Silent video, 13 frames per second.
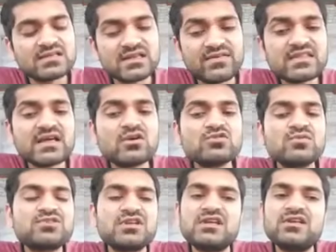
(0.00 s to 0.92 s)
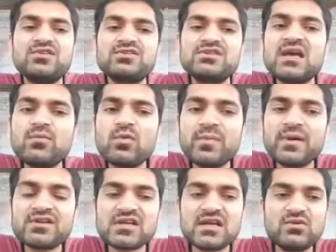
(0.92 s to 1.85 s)
सेवन्थ हाउस में शनि की दृष्टि आपको
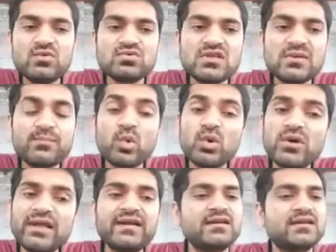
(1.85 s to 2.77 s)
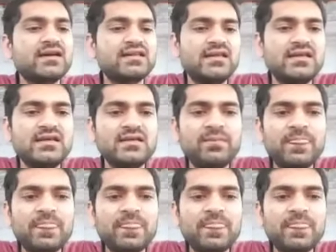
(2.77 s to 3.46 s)
परेशानियों से प्रोटेक्ट कर देगी